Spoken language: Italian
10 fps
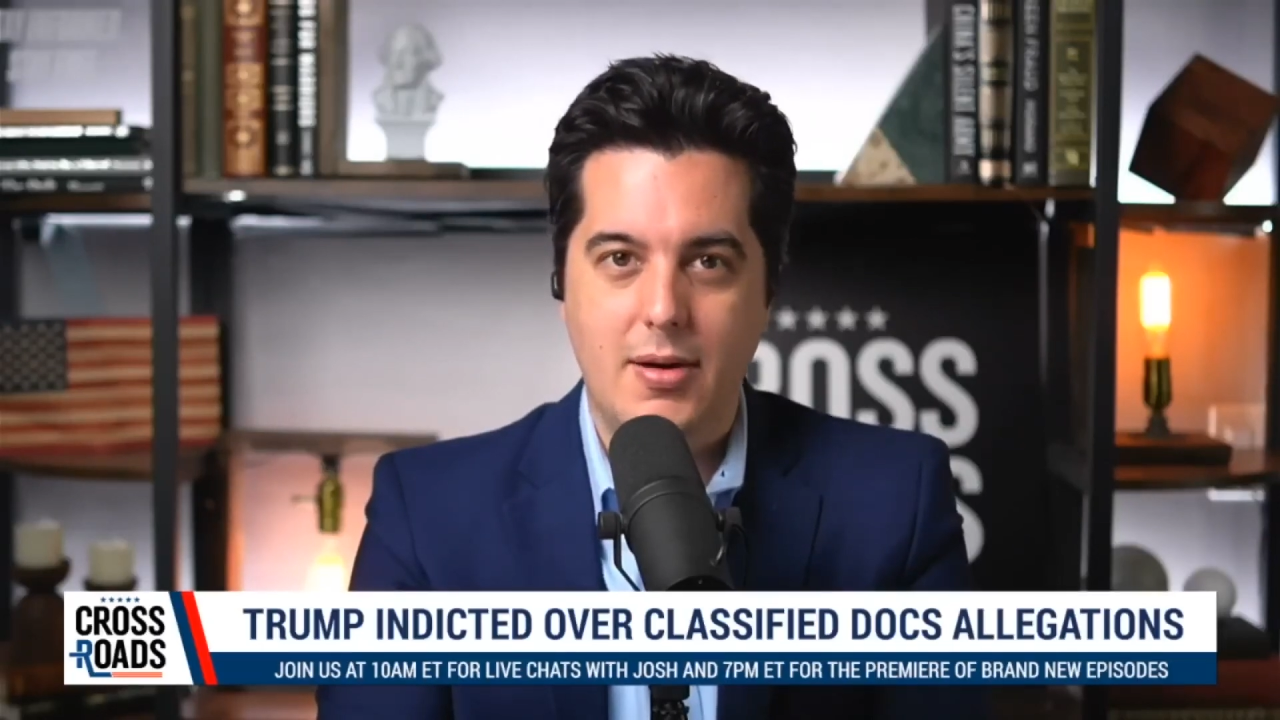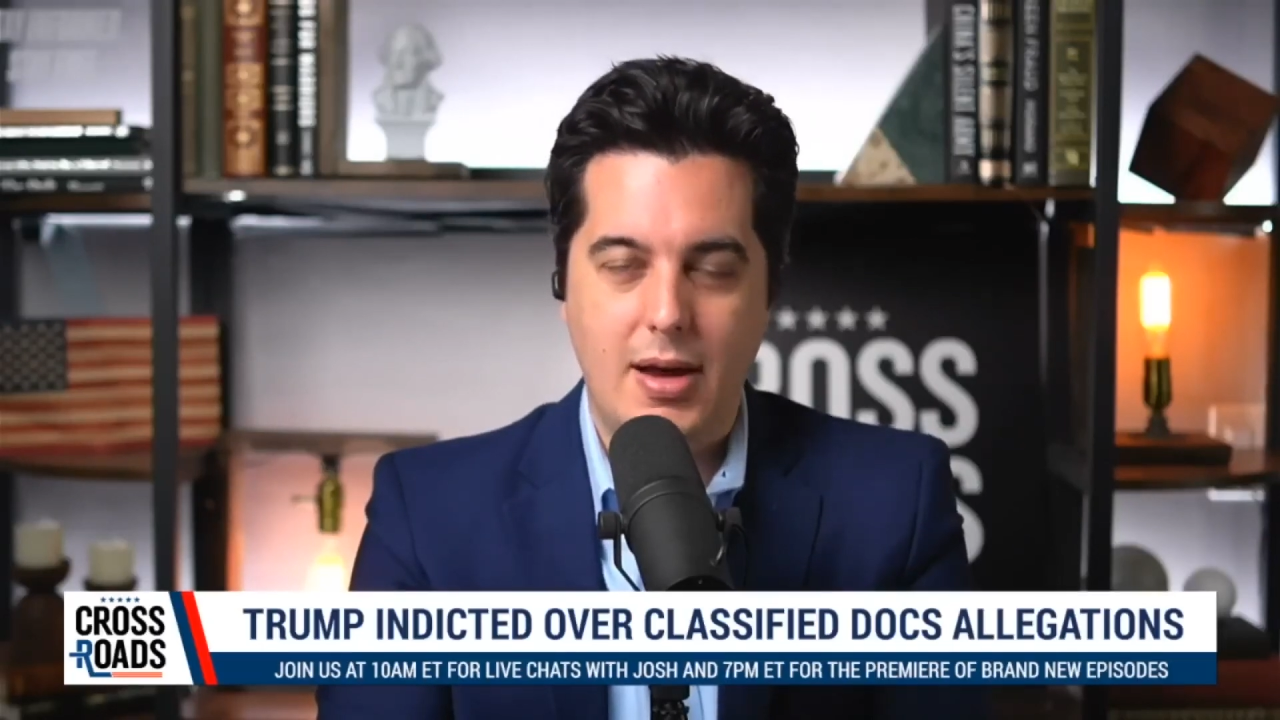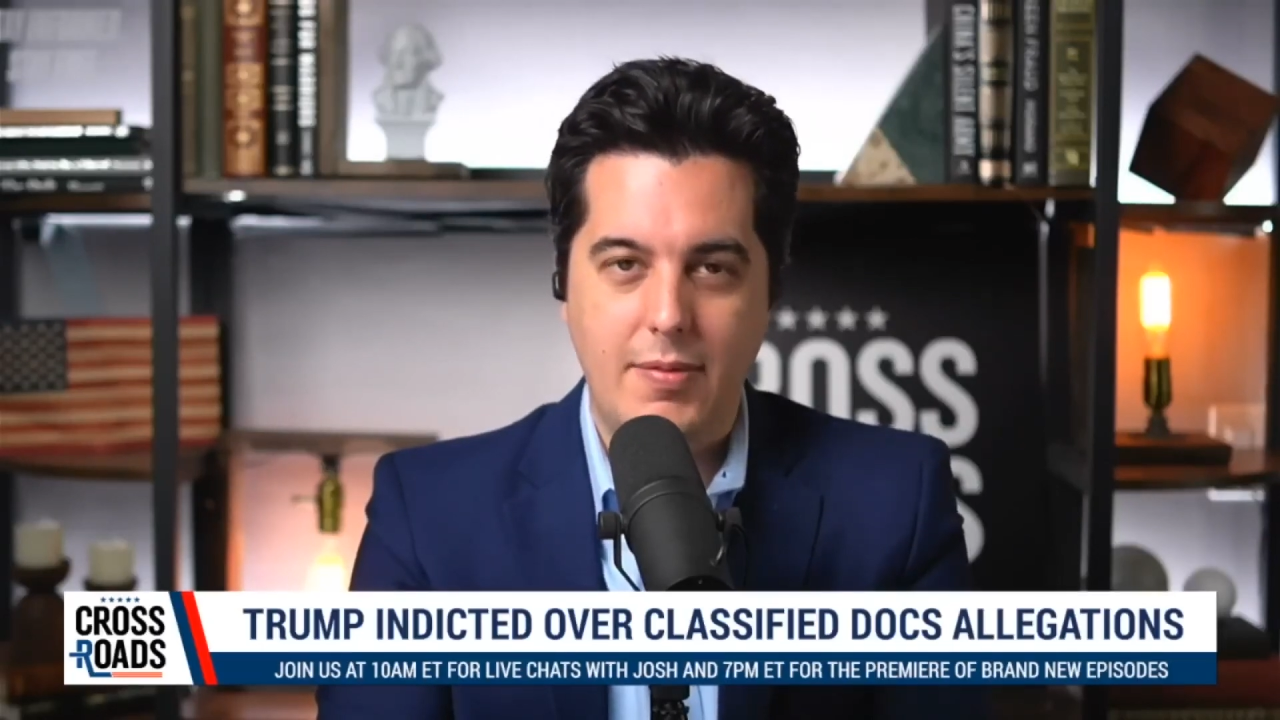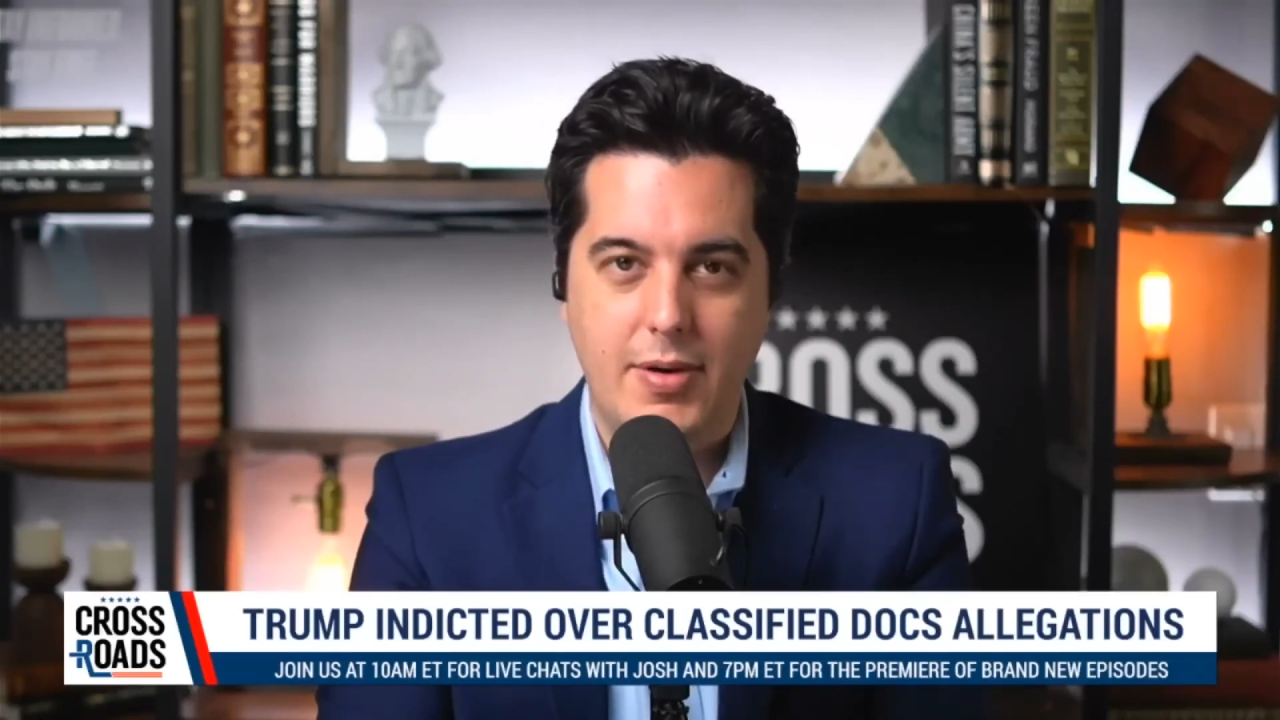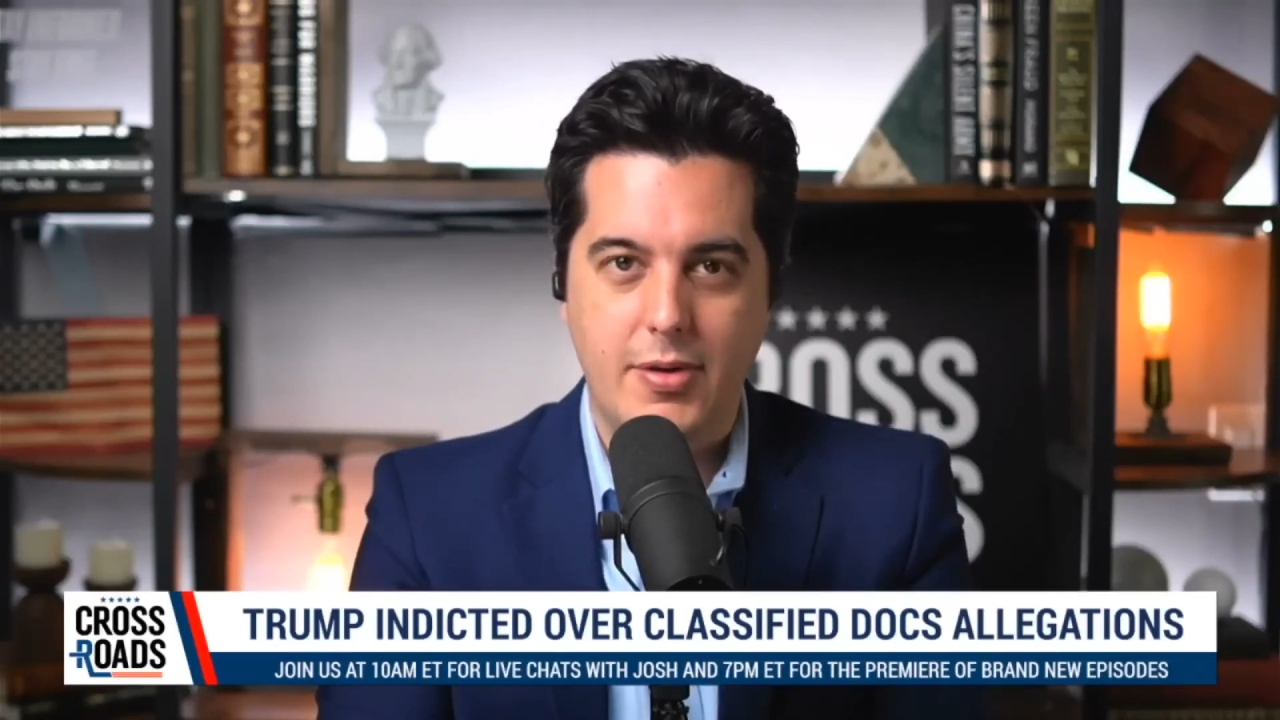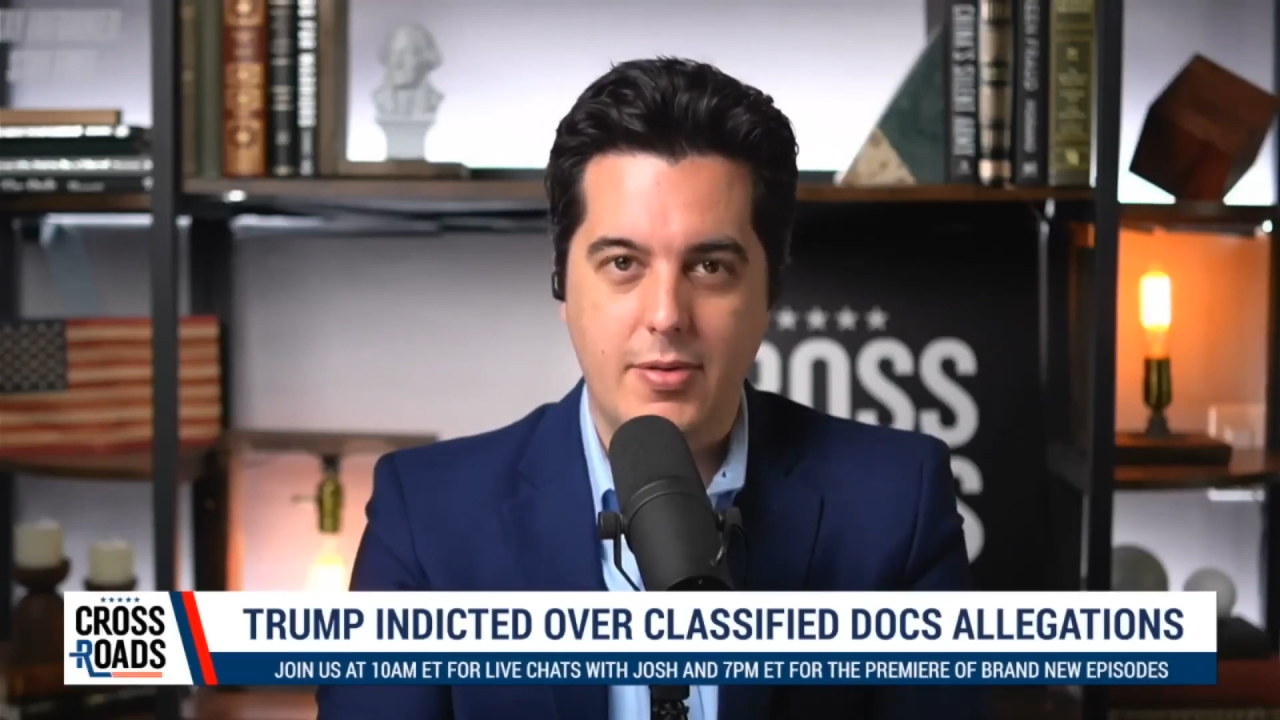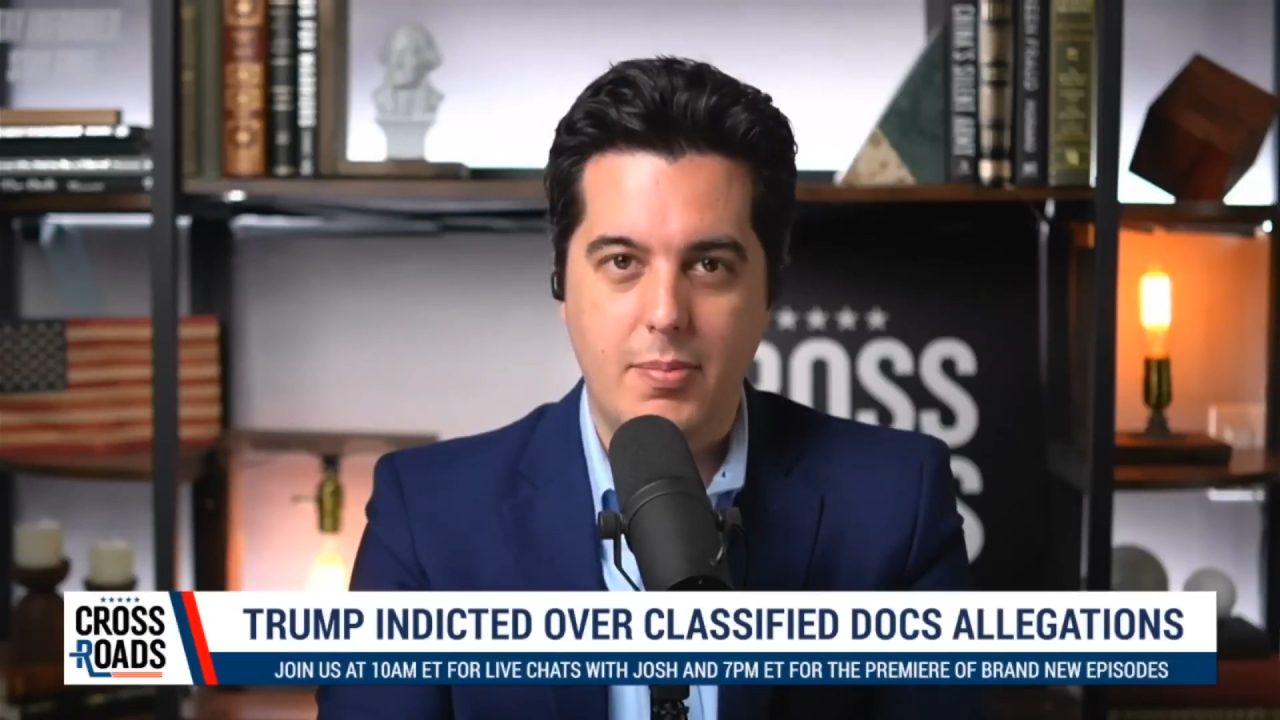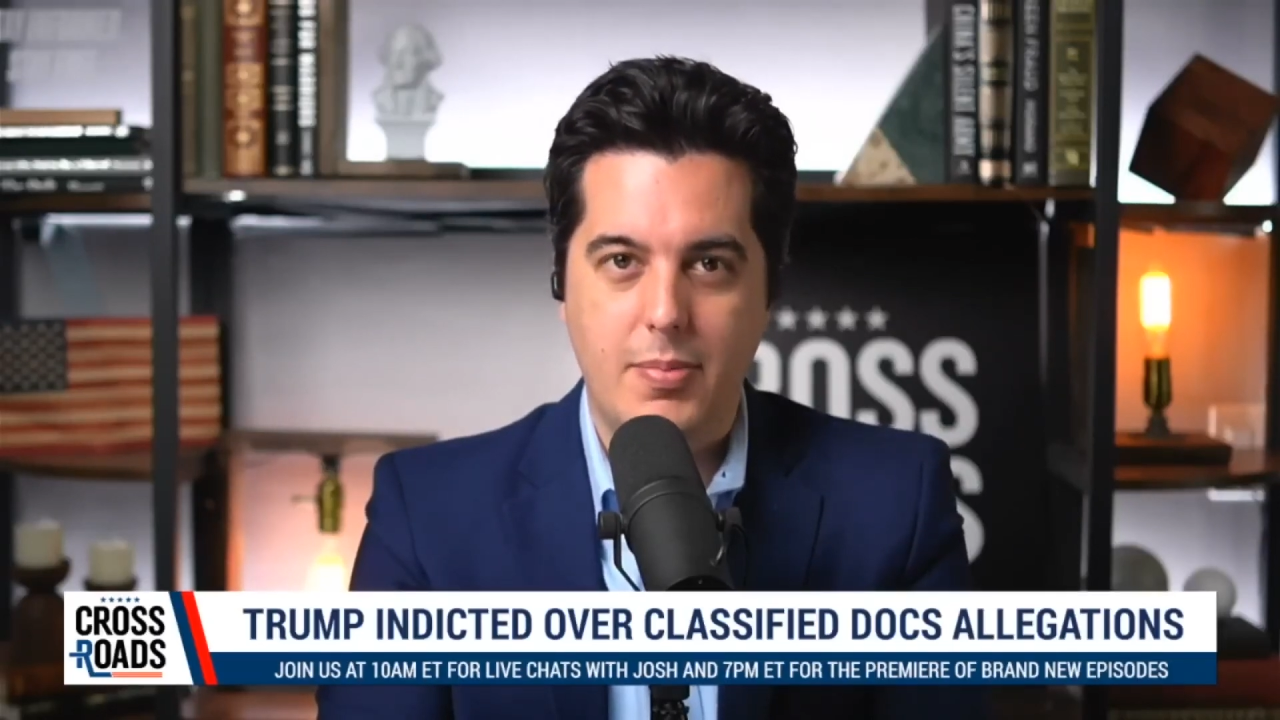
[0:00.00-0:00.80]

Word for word: nessuno sta